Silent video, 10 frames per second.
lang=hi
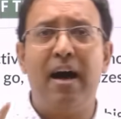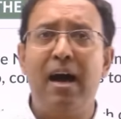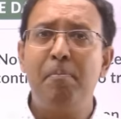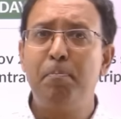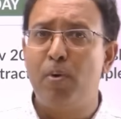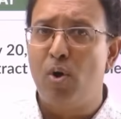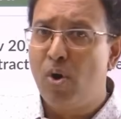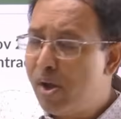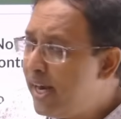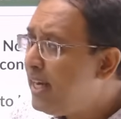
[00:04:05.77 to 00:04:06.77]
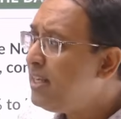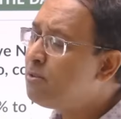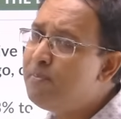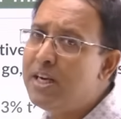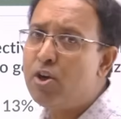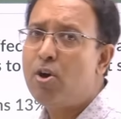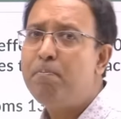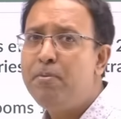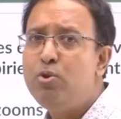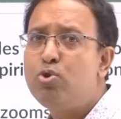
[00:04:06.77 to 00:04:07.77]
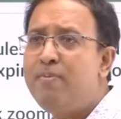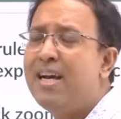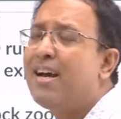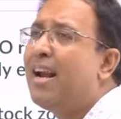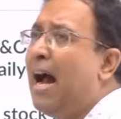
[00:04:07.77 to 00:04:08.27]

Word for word: आप और एक इसमें टॉप न्यूज़ में अगर